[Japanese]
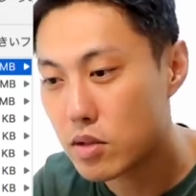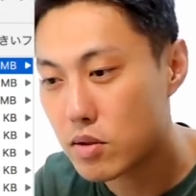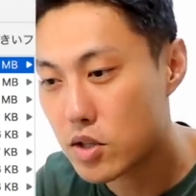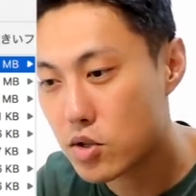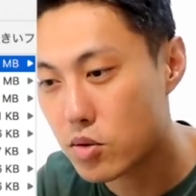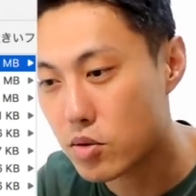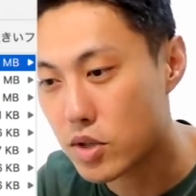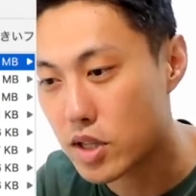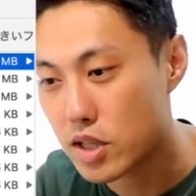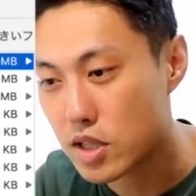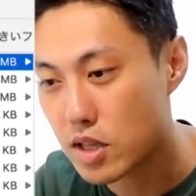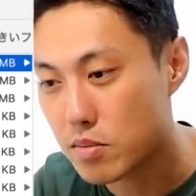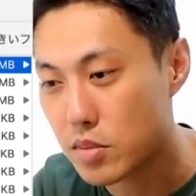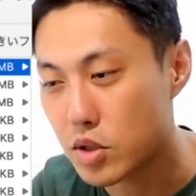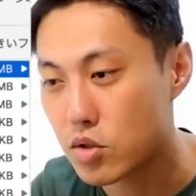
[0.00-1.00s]
で、あとは書
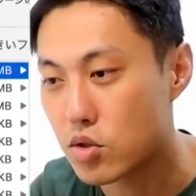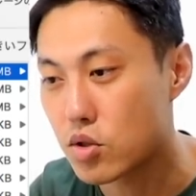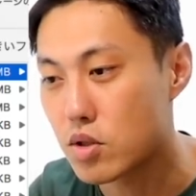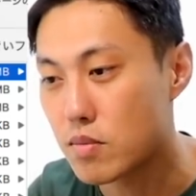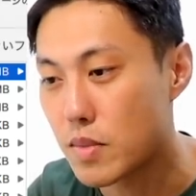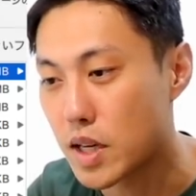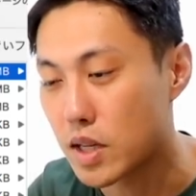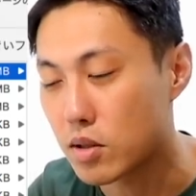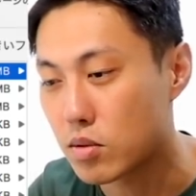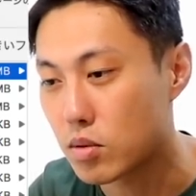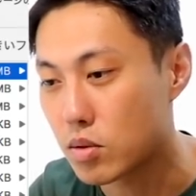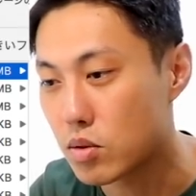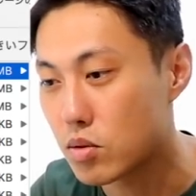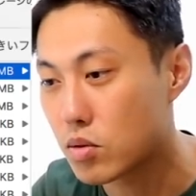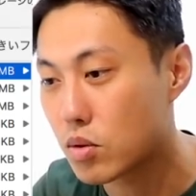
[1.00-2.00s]
類が312
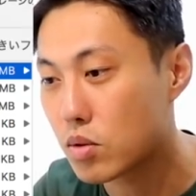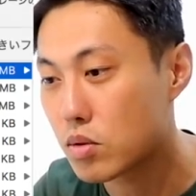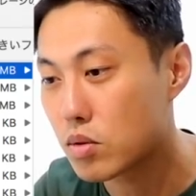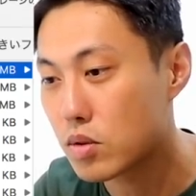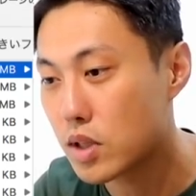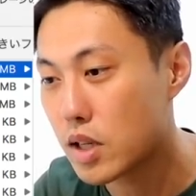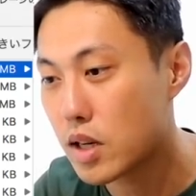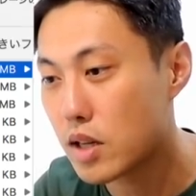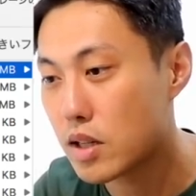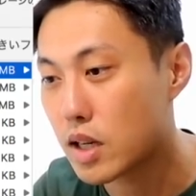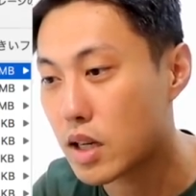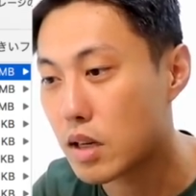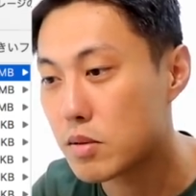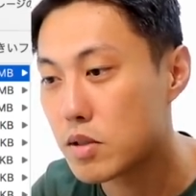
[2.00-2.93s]
メガということで、